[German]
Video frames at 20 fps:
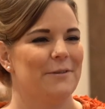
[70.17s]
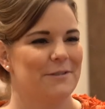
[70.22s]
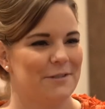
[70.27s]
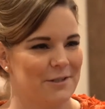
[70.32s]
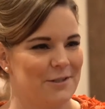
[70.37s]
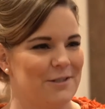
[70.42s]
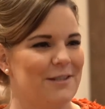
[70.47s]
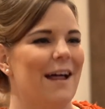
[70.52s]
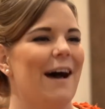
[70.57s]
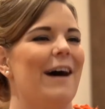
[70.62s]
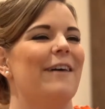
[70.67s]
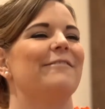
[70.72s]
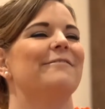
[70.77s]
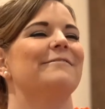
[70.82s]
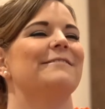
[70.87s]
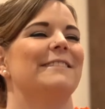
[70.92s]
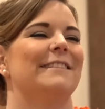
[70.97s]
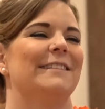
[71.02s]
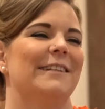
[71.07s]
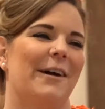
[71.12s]

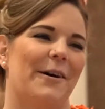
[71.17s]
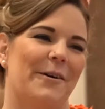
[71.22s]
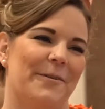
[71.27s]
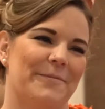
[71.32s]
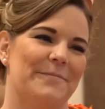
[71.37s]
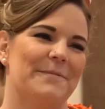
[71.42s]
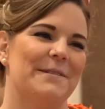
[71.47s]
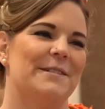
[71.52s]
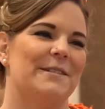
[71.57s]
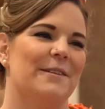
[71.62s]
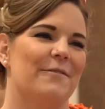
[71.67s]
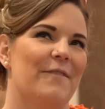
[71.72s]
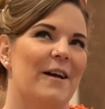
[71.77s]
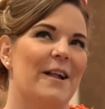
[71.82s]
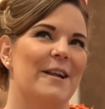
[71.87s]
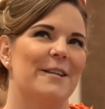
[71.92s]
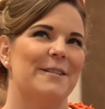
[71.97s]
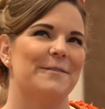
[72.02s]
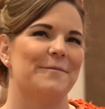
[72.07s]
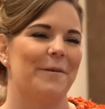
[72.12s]
Ausgeschlafen, genau. Bisschen
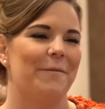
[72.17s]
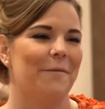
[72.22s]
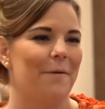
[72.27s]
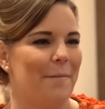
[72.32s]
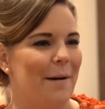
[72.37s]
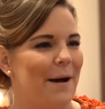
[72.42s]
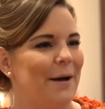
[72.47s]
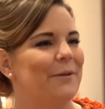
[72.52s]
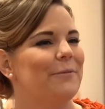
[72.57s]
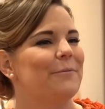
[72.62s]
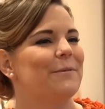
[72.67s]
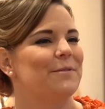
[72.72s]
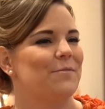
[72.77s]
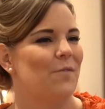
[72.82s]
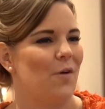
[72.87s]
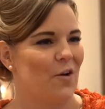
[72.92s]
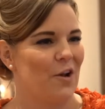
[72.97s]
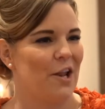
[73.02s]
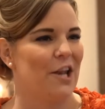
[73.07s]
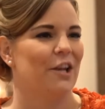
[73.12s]
Wellness wollen wir machen übers
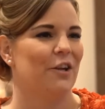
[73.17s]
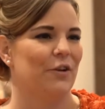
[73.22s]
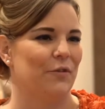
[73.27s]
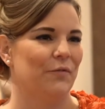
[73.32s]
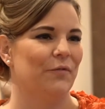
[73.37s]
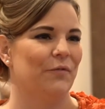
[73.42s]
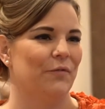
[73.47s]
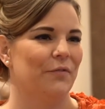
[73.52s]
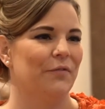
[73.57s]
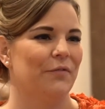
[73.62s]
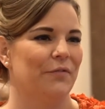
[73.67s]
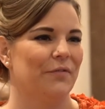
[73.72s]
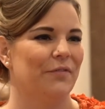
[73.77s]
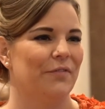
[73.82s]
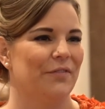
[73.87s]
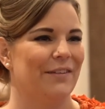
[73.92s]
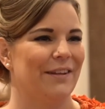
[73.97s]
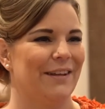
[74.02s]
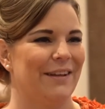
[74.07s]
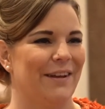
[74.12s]
Wochenende.
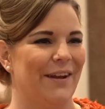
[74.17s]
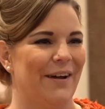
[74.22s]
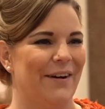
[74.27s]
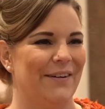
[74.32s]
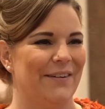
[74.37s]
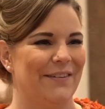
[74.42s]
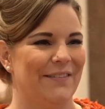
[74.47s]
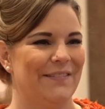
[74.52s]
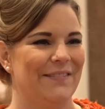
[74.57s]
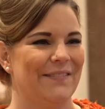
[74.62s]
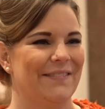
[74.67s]
Genau.